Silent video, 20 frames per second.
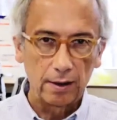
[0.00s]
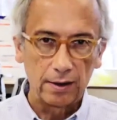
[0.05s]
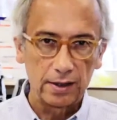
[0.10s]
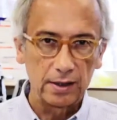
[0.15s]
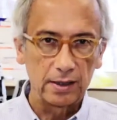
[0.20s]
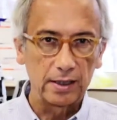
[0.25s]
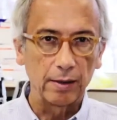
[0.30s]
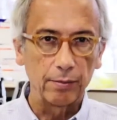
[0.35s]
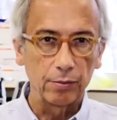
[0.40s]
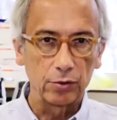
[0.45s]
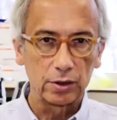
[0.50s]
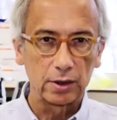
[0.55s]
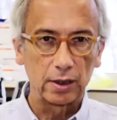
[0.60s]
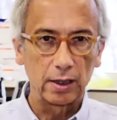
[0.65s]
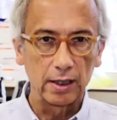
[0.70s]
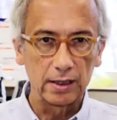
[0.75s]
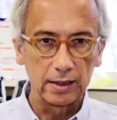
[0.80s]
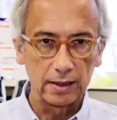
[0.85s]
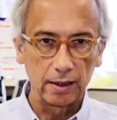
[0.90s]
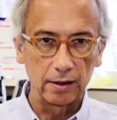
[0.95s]
Necesitamos
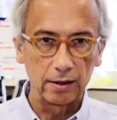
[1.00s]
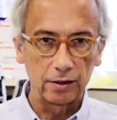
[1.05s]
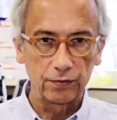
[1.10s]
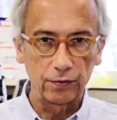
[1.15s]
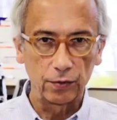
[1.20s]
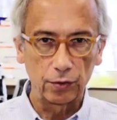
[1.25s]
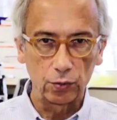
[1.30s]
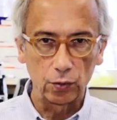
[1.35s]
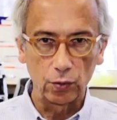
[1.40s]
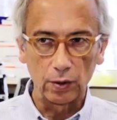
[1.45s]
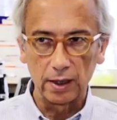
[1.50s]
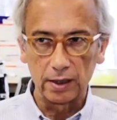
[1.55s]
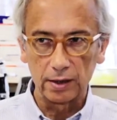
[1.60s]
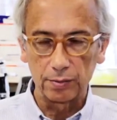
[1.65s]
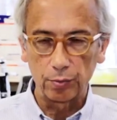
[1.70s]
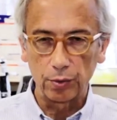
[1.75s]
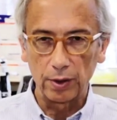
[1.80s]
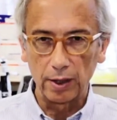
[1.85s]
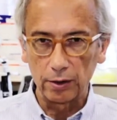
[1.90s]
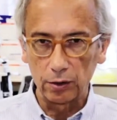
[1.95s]
que las grandes
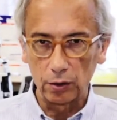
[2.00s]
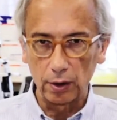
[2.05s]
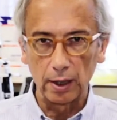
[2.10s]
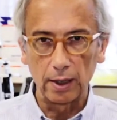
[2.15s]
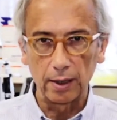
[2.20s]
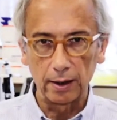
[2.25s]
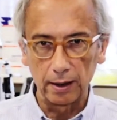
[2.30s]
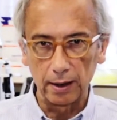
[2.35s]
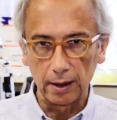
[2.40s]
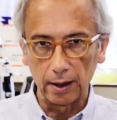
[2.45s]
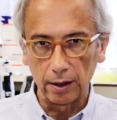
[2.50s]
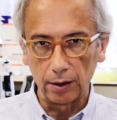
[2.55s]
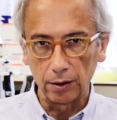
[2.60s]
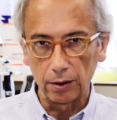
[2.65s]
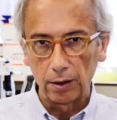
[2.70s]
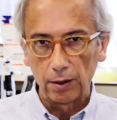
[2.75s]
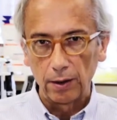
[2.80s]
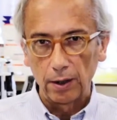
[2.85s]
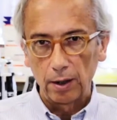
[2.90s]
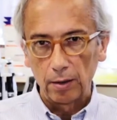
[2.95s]
fortunas puedan donar
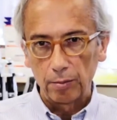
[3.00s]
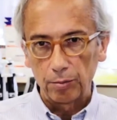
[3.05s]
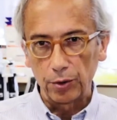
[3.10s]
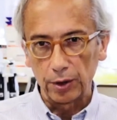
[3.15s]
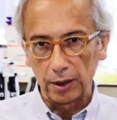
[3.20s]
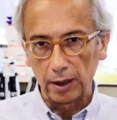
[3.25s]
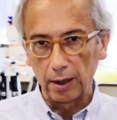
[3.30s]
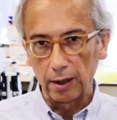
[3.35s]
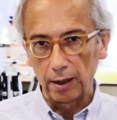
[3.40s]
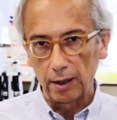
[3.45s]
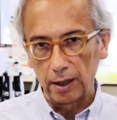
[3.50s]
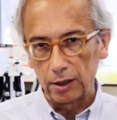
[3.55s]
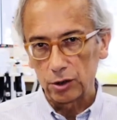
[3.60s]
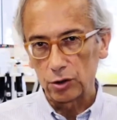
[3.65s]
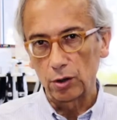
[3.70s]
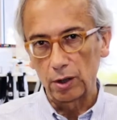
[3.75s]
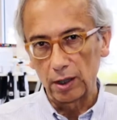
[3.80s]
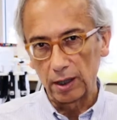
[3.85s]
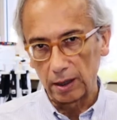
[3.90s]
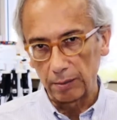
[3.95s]
dinero porque
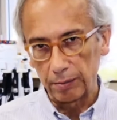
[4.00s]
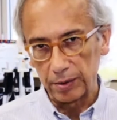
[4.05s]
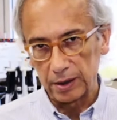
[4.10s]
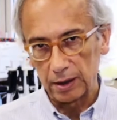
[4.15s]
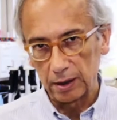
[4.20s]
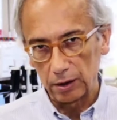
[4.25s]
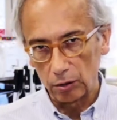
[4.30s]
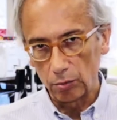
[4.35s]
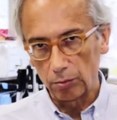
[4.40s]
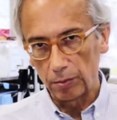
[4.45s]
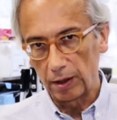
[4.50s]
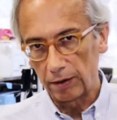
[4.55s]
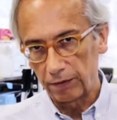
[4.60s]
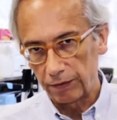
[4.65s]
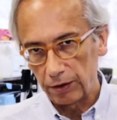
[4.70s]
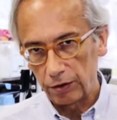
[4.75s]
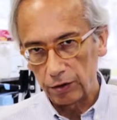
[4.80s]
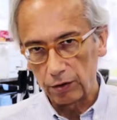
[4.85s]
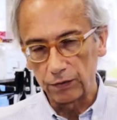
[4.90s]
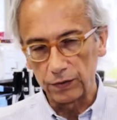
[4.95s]
eso les represente un
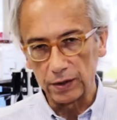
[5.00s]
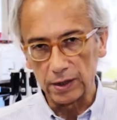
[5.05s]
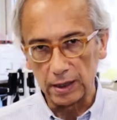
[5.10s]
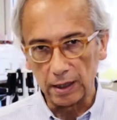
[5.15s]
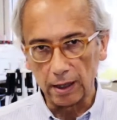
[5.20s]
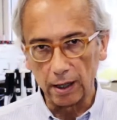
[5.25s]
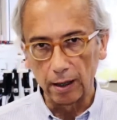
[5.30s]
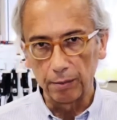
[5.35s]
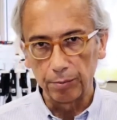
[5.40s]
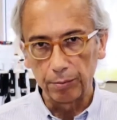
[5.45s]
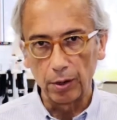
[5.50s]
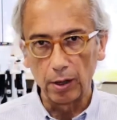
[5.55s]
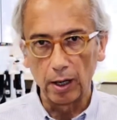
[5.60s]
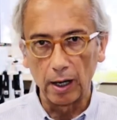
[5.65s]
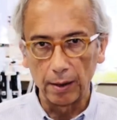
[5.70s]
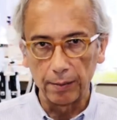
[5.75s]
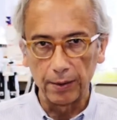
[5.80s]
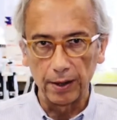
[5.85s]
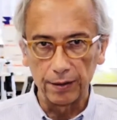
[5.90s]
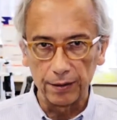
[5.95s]
beneficio fiscal, pero a
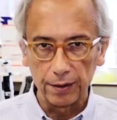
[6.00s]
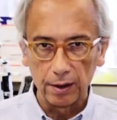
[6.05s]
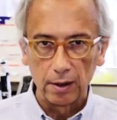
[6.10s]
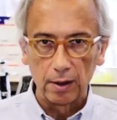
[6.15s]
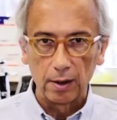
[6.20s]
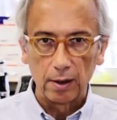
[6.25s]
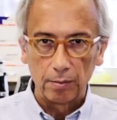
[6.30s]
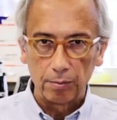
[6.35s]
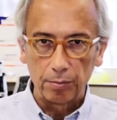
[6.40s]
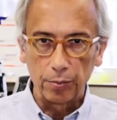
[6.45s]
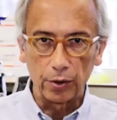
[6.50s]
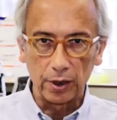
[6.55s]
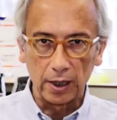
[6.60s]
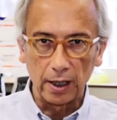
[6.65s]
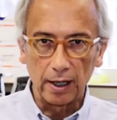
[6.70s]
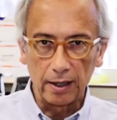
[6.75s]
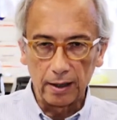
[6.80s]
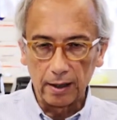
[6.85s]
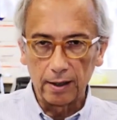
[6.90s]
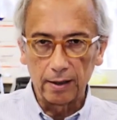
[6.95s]
la vez
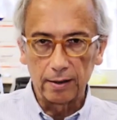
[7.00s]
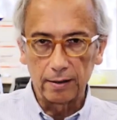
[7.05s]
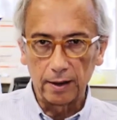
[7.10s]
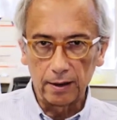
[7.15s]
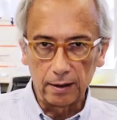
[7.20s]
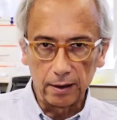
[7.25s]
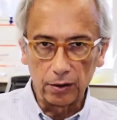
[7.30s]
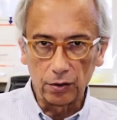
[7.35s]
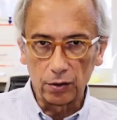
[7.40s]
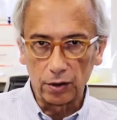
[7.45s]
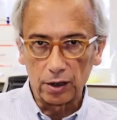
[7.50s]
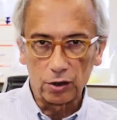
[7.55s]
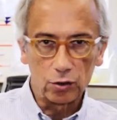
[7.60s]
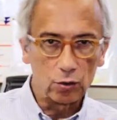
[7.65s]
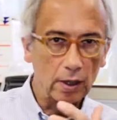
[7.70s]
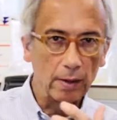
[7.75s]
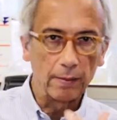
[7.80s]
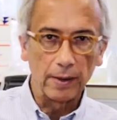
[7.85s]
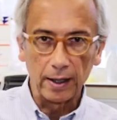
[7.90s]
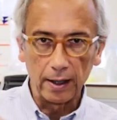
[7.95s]
porque hayan entendido que
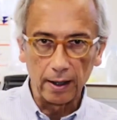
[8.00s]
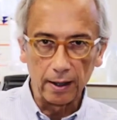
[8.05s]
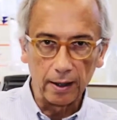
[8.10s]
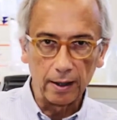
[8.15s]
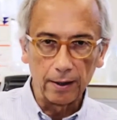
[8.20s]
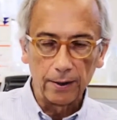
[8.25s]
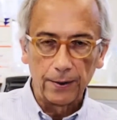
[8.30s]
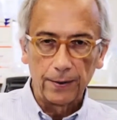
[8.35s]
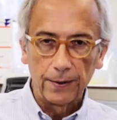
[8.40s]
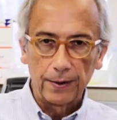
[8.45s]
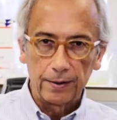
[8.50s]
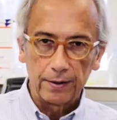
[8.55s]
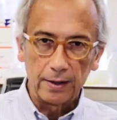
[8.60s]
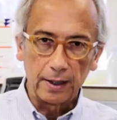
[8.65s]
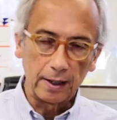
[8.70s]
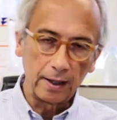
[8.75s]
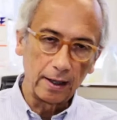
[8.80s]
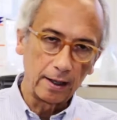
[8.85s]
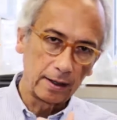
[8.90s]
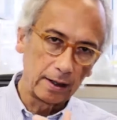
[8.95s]
es una manera
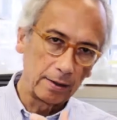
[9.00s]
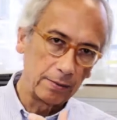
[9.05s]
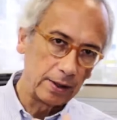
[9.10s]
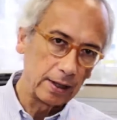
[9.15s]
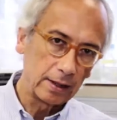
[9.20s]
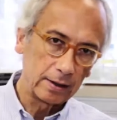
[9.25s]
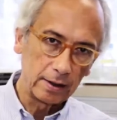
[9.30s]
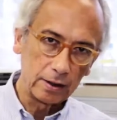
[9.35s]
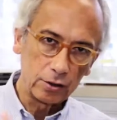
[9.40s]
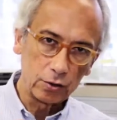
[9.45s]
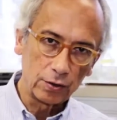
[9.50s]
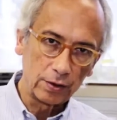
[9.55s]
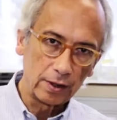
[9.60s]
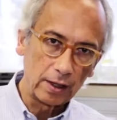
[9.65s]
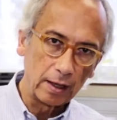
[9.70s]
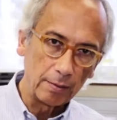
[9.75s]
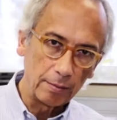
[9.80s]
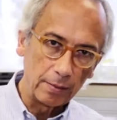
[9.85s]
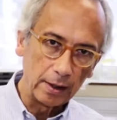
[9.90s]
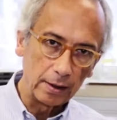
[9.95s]
de que revierten
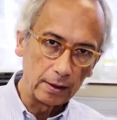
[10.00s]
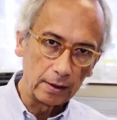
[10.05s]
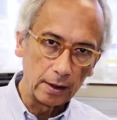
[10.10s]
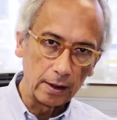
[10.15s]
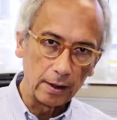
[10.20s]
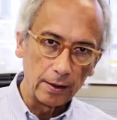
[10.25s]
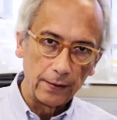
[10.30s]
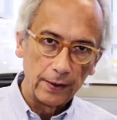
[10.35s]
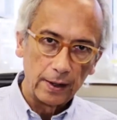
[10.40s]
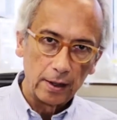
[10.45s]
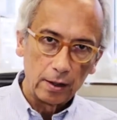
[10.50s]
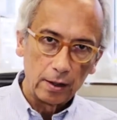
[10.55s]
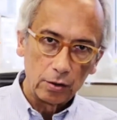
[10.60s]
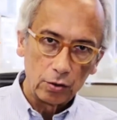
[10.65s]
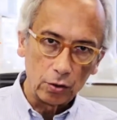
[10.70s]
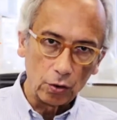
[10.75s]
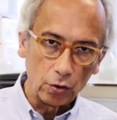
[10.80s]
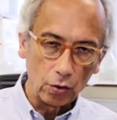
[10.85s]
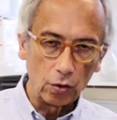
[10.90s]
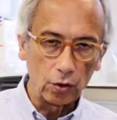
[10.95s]
socialmente
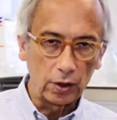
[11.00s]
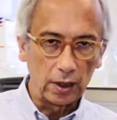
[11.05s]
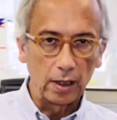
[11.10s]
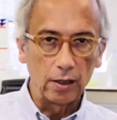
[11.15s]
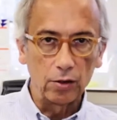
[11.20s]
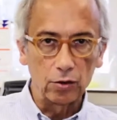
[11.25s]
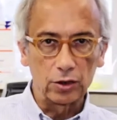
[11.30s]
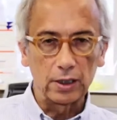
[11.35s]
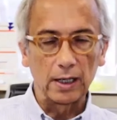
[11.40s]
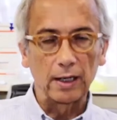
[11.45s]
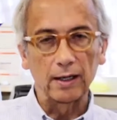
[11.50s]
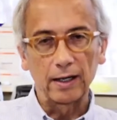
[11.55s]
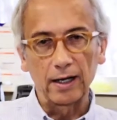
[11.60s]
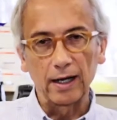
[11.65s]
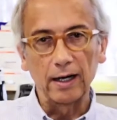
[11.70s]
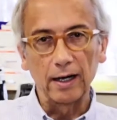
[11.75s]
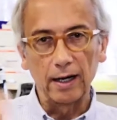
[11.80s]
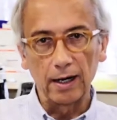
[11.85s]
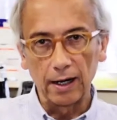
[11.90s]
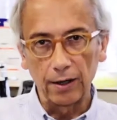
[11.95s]
todo lo que ellos han
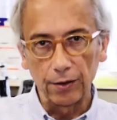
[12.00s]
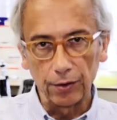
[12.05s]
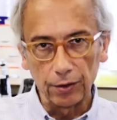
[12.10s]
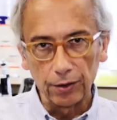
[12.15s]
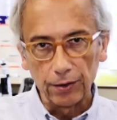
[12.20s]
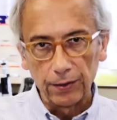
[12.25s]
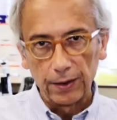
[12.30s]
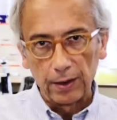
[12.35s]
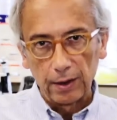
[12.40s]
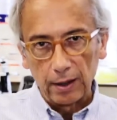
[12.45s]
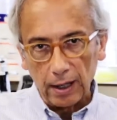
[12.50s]
generado,